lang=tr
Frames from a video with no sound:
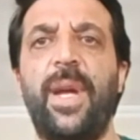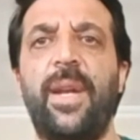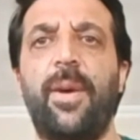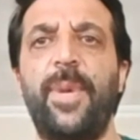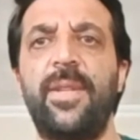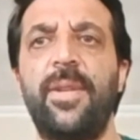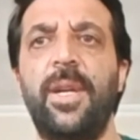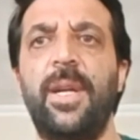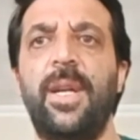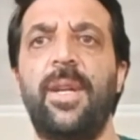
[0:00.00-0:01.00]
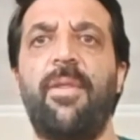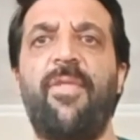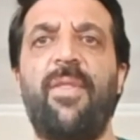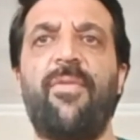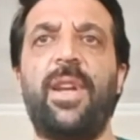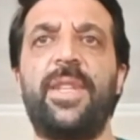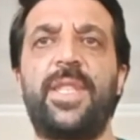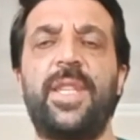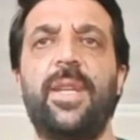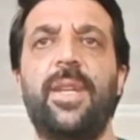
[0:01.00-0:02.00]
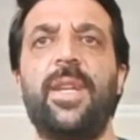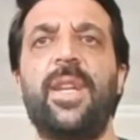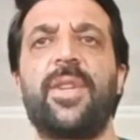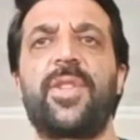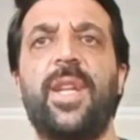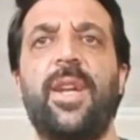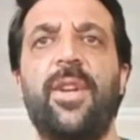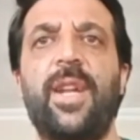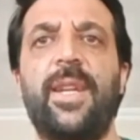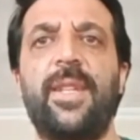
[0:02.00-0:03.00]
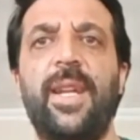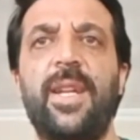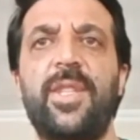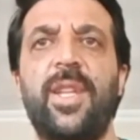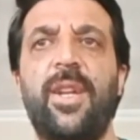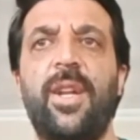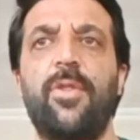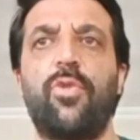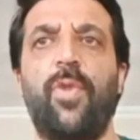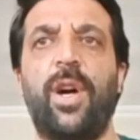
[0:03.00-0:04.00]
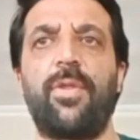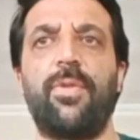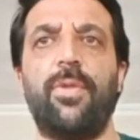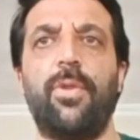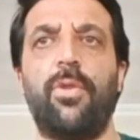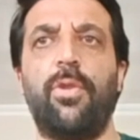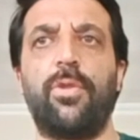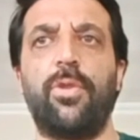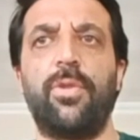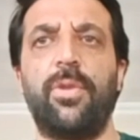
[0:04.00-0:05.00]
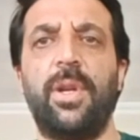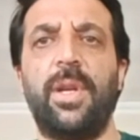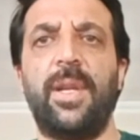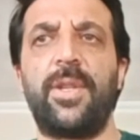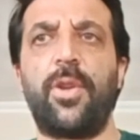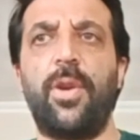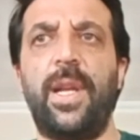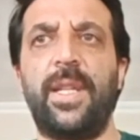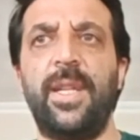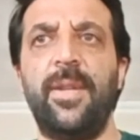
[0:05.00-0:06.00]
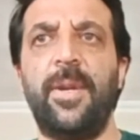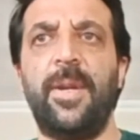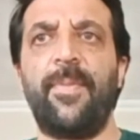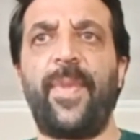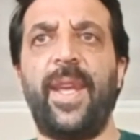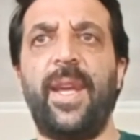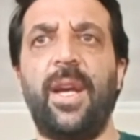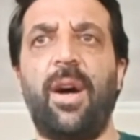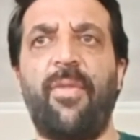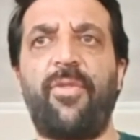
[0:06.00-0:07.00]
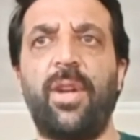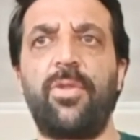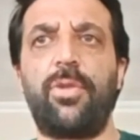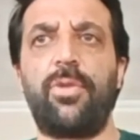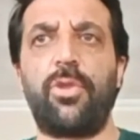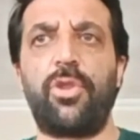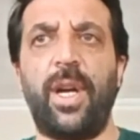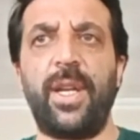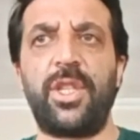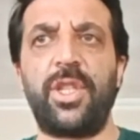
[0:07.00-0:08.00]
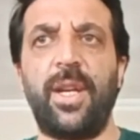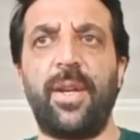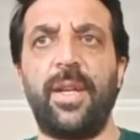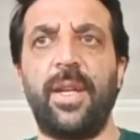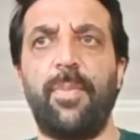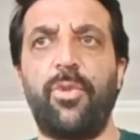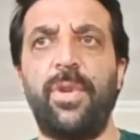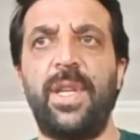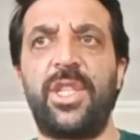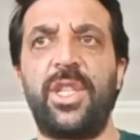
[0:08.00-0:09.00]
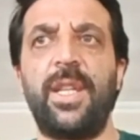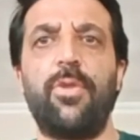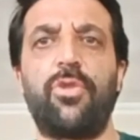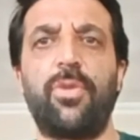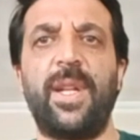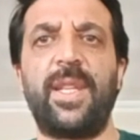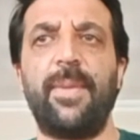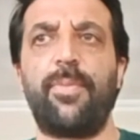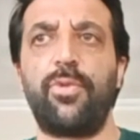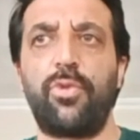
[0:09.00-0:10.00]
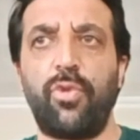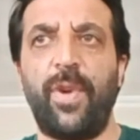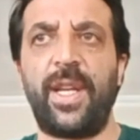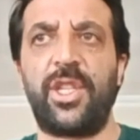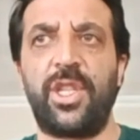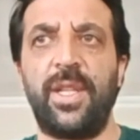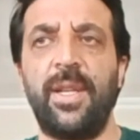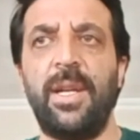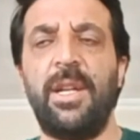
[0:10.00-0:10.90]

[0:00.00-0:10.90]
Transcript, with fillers: beraber Van valisi İran sınırına giderek sınıra duvar örüldüğünü söyledi. Ee, Afgan göçü ayrıca e, bunun içinde hükümete bu duvar için